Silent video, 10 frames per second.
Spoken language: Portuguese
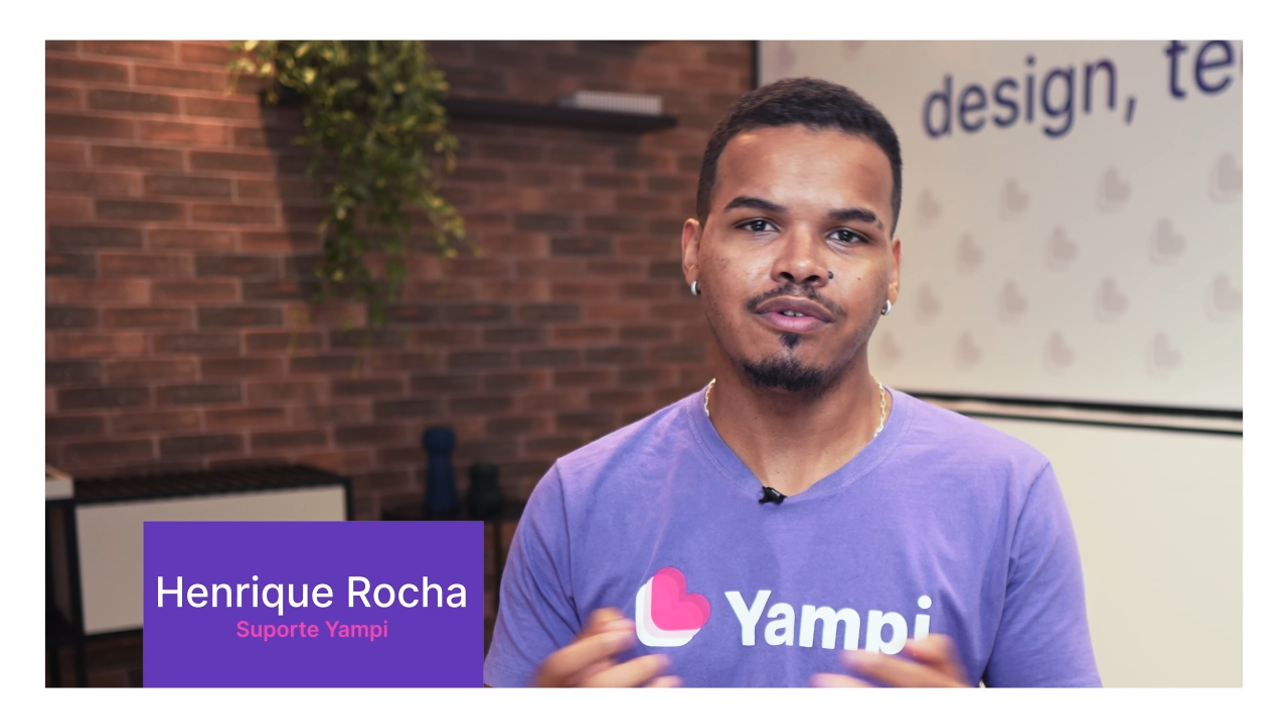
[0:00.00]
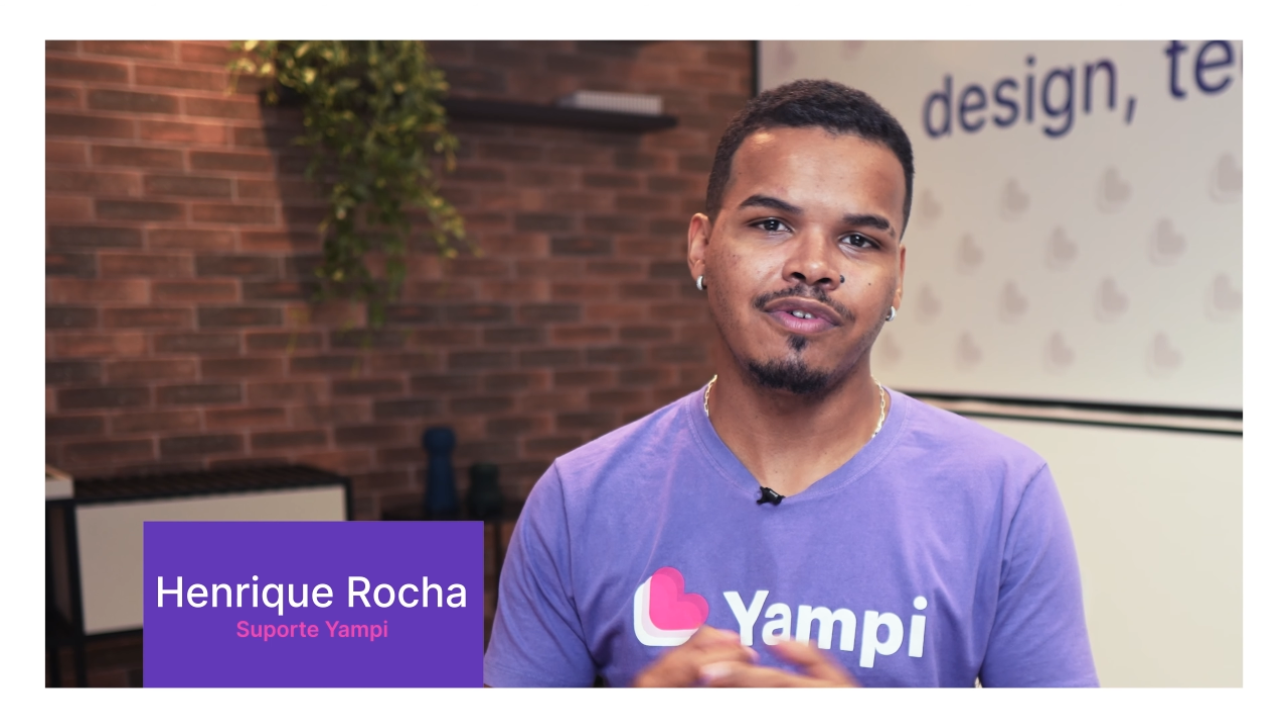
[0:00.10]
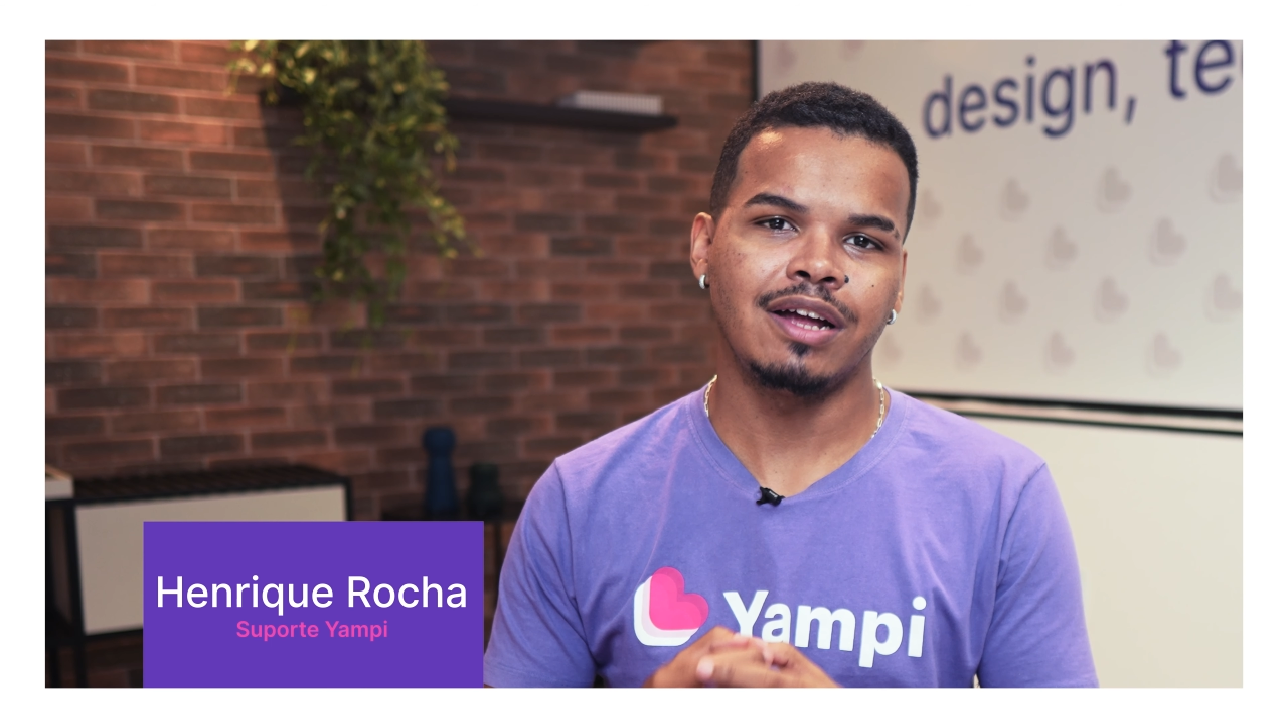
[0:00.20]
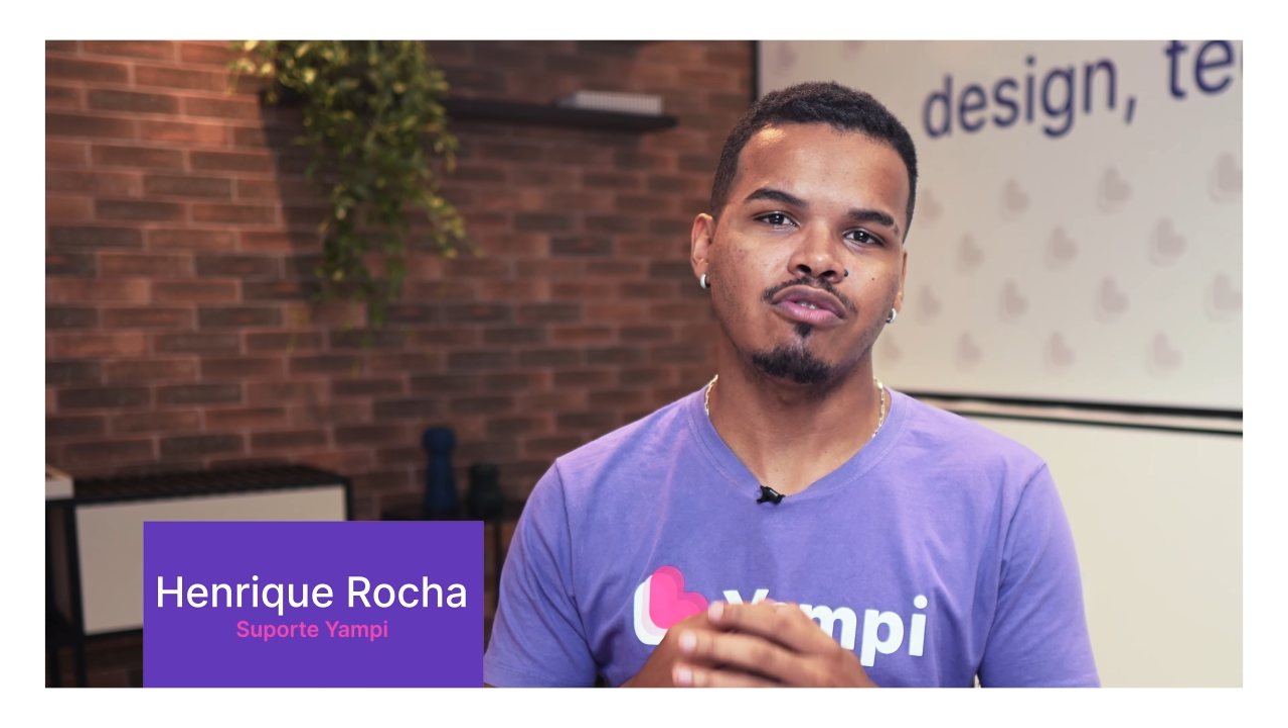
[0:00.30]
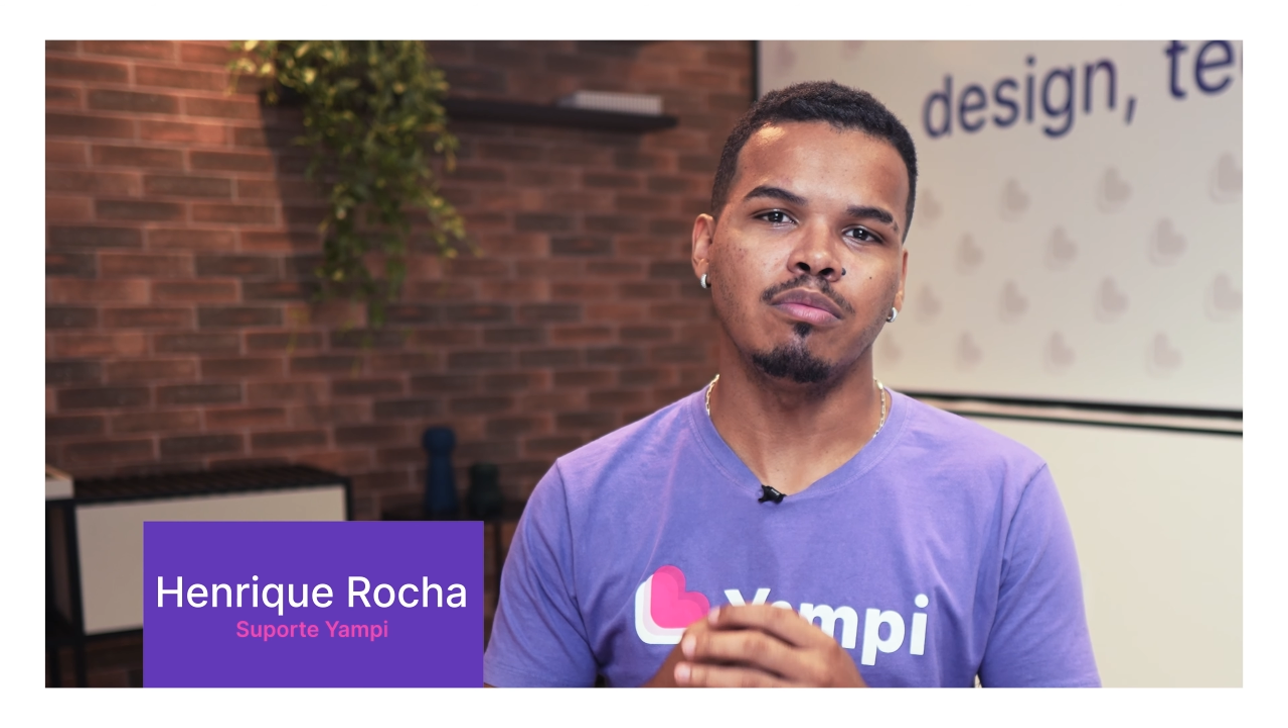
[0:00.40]
eu vou
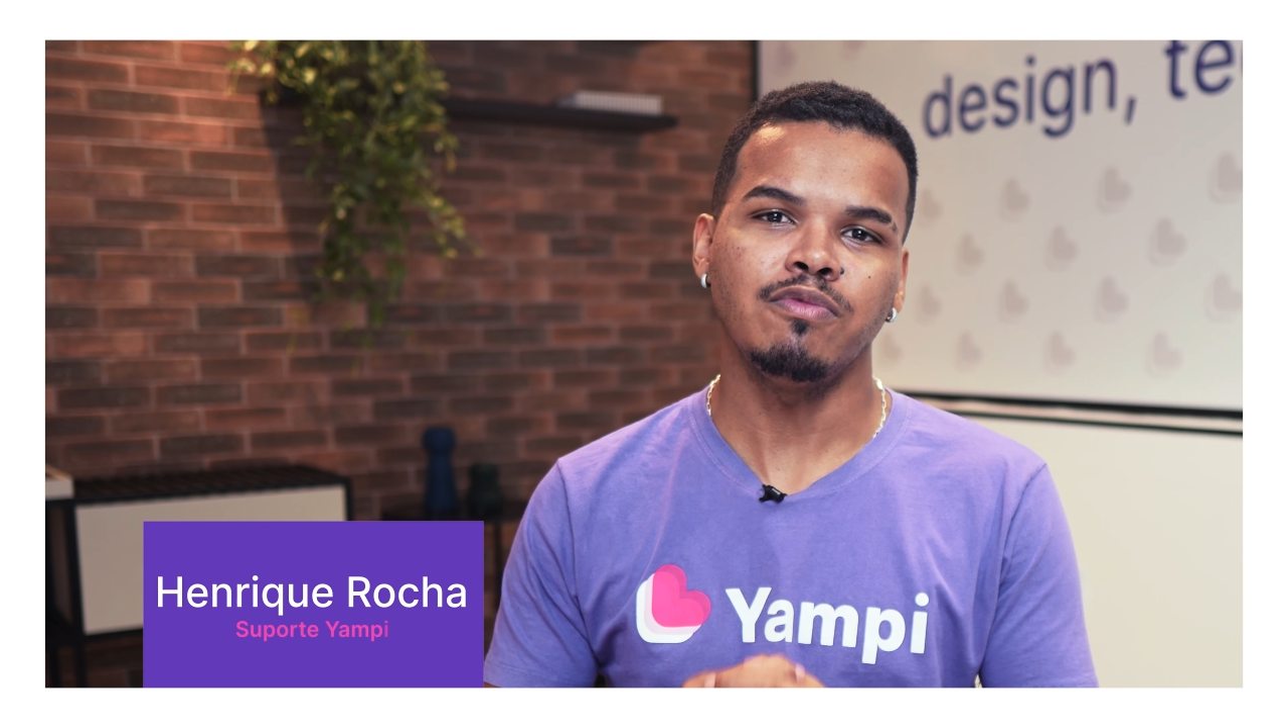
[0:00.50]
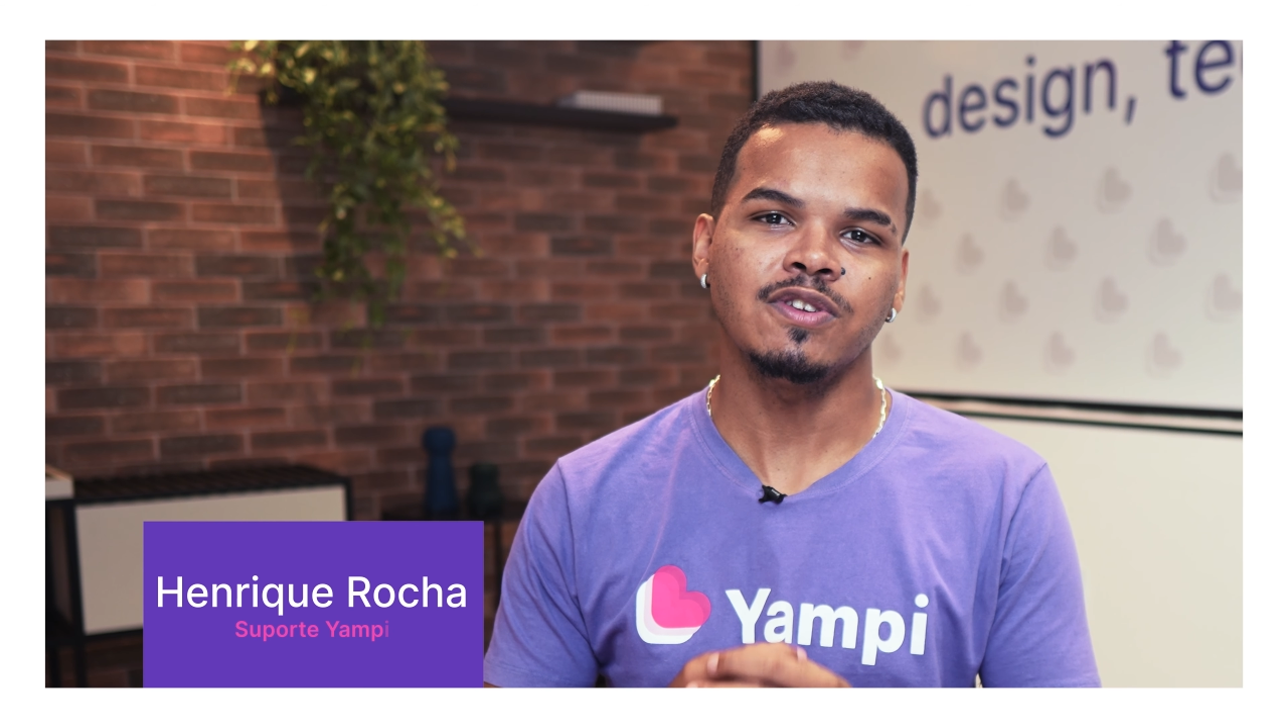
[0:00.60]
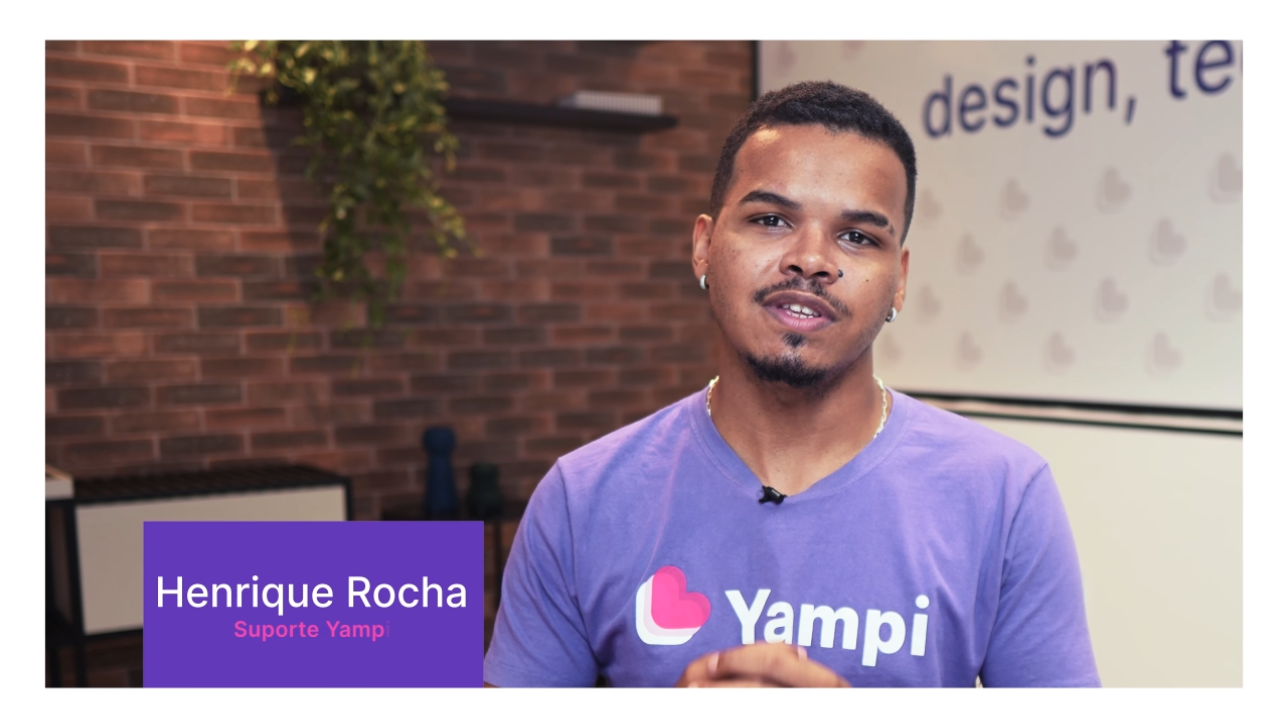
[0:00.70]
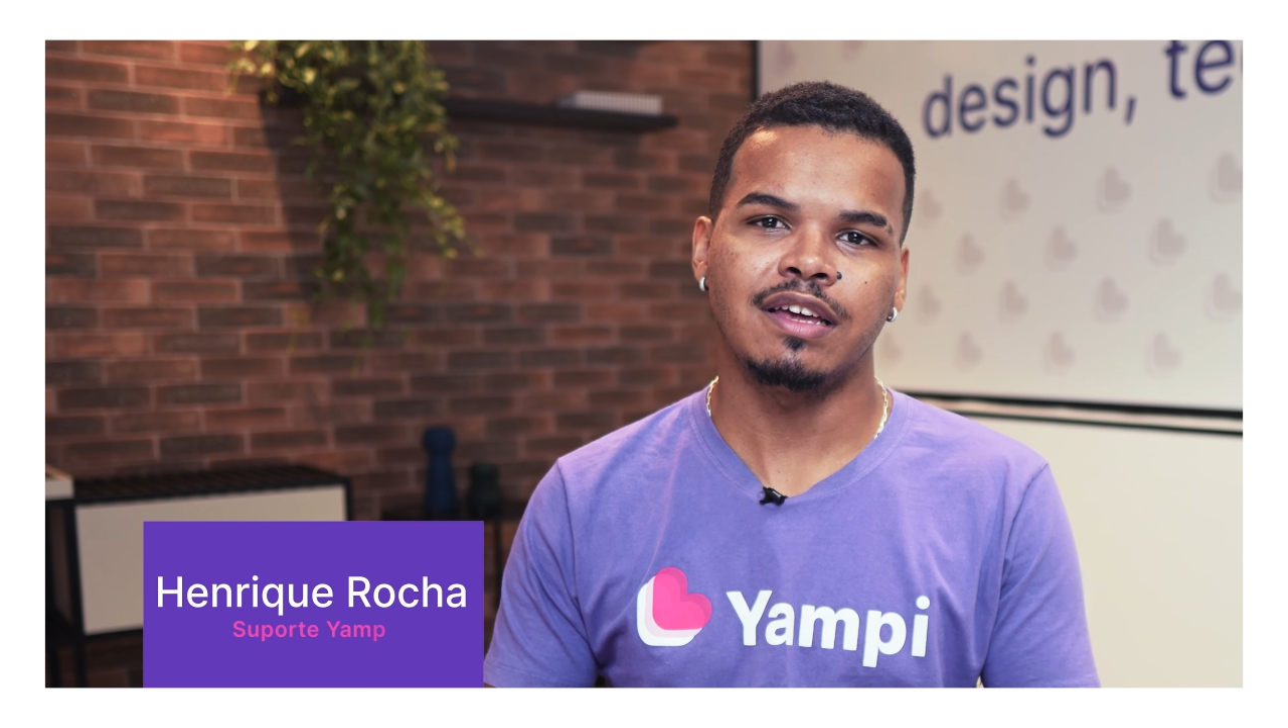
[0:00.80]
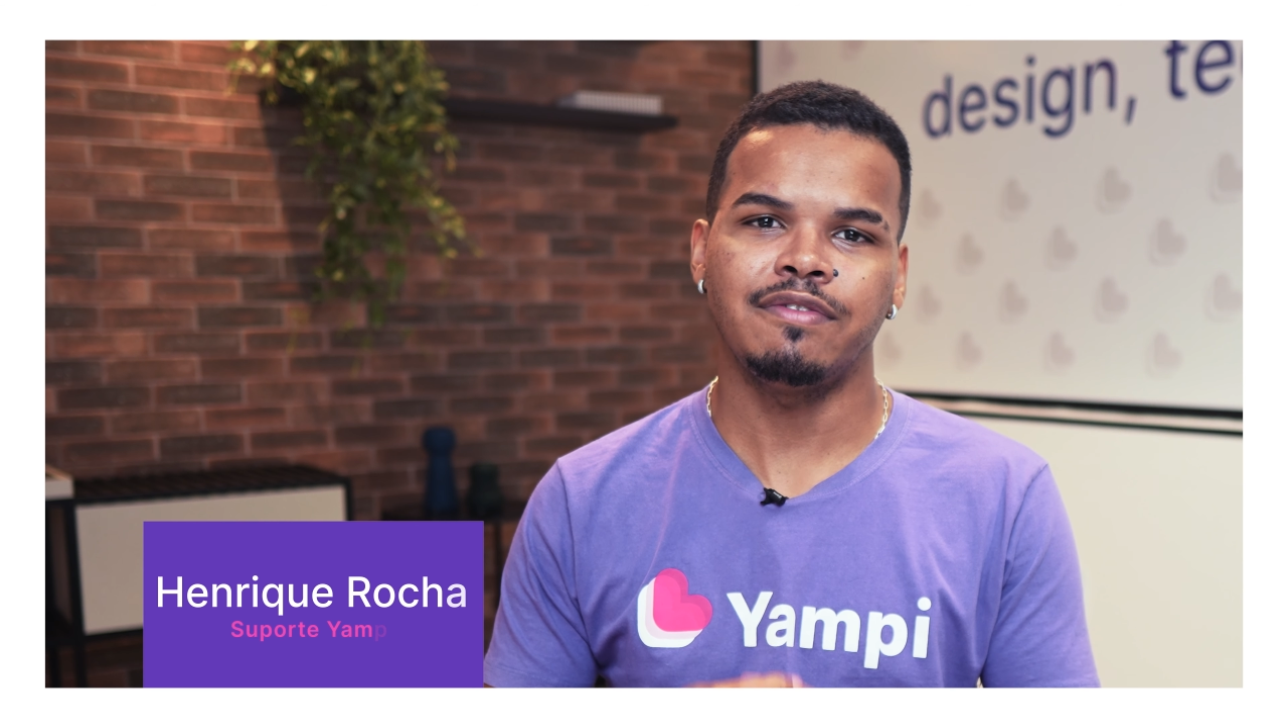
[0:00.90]
falar como você